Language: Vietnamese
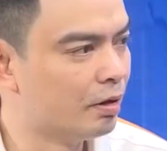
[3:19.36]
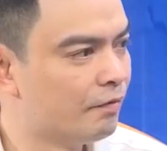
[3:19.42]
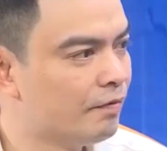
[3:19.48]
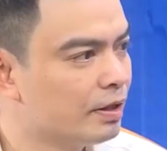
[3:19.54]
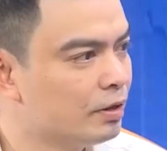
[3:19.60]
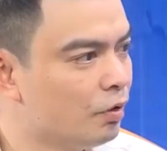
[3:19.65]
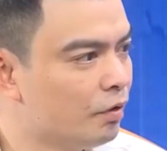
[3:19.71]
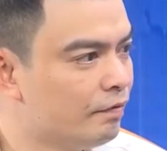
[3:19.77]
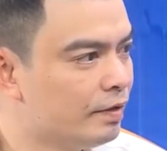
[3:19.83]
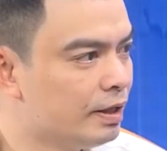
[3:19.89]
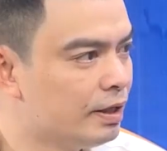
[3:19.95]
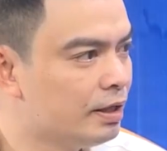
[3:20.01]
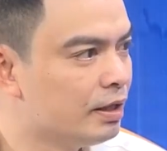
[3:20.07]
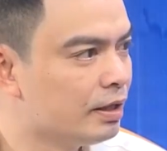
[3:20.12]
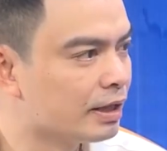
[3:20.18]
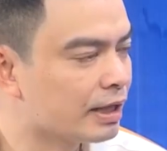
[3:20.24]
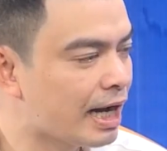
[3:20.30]
Ờ, vâng, đối với
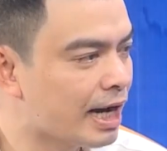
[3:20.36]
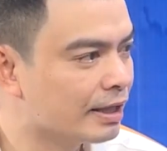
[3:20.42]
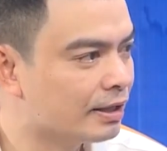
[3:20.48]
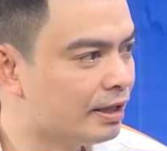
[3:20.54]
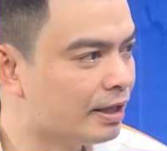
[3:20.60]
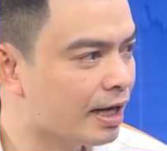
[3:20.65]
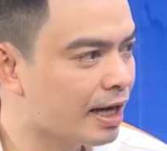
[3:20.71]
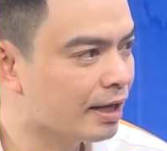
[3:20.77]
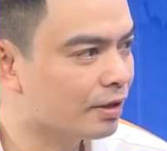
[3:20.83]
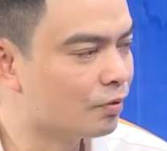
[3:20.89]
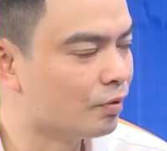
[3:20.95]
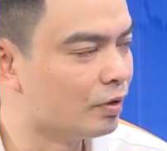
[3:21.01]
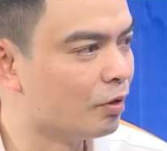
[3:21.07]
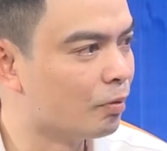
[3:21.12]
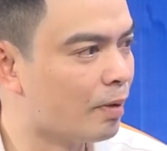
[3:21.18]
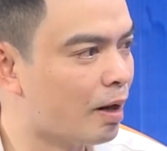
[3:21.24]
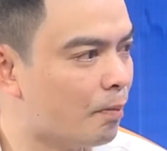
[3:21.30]
lời ca tiếng hát
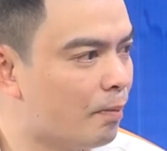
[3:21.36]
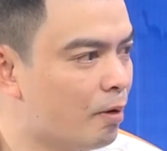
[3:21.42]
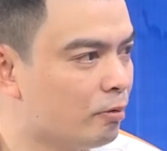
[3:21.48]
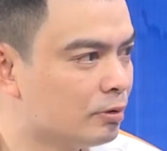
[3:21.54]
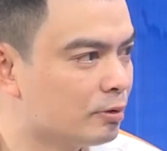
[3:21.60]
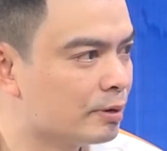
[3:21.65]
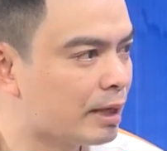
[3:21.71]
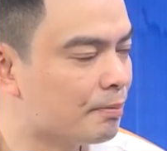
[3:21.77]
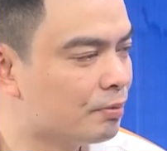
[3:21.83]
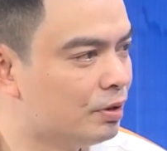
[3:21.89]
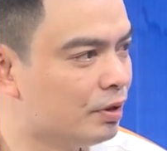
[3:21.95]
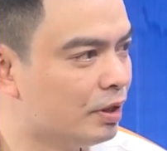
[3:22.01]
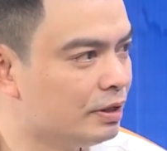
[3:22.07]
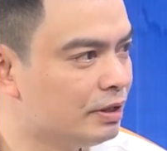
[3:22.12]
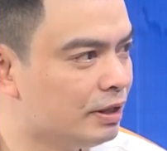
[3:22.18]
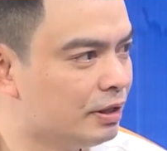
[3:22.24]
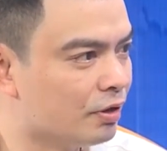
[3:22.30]
của đồng bào Mông trong đám
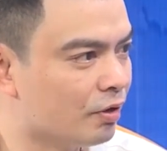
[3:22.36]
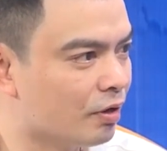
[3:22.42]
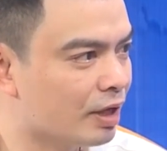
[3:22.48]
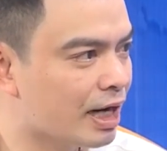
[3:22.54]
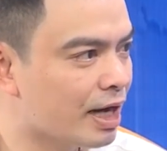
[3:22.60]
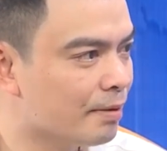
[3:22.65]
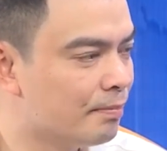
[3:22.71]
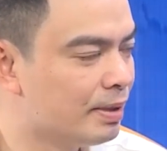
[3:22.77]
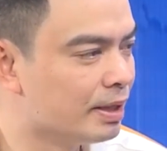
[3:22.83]
cưới thì nó khác